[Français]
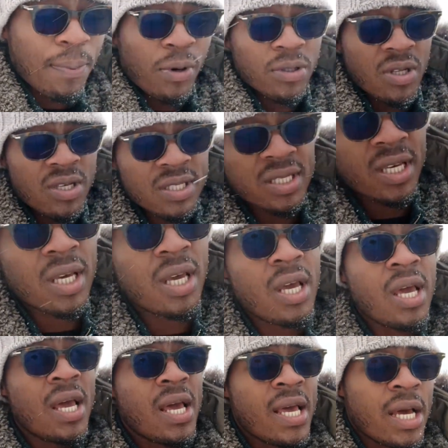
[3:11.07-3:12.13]
important, c'est
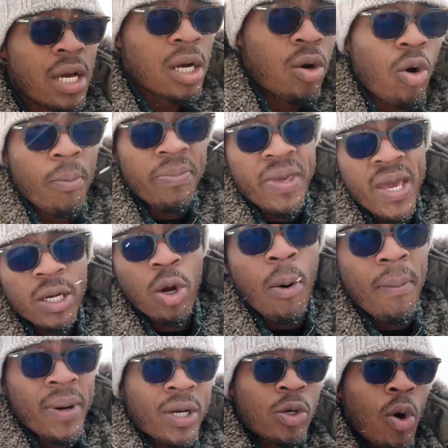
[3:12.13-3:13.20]
Combien,
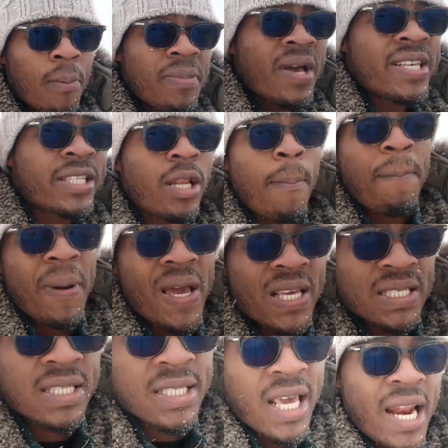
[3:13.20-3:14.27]
combien est-ce qu'il
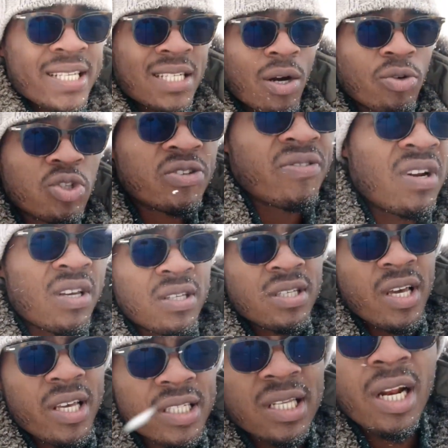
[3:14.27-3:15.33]
pèse Quelle est sa ressource
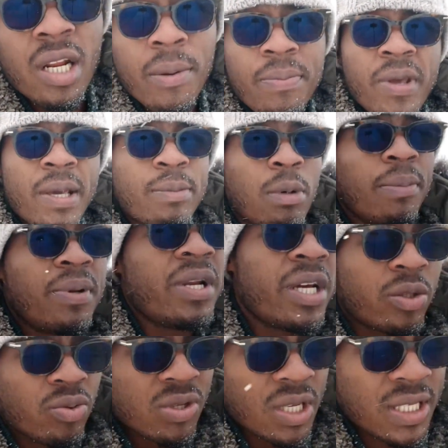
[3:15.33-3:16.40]
financière Est-ce qu'il a les biens
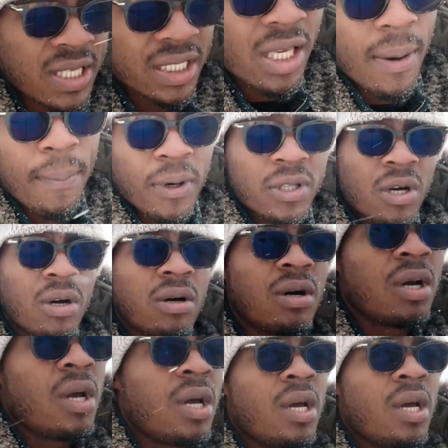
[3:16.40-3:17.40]
immobiliers Tout ça, c'est ça qui est important.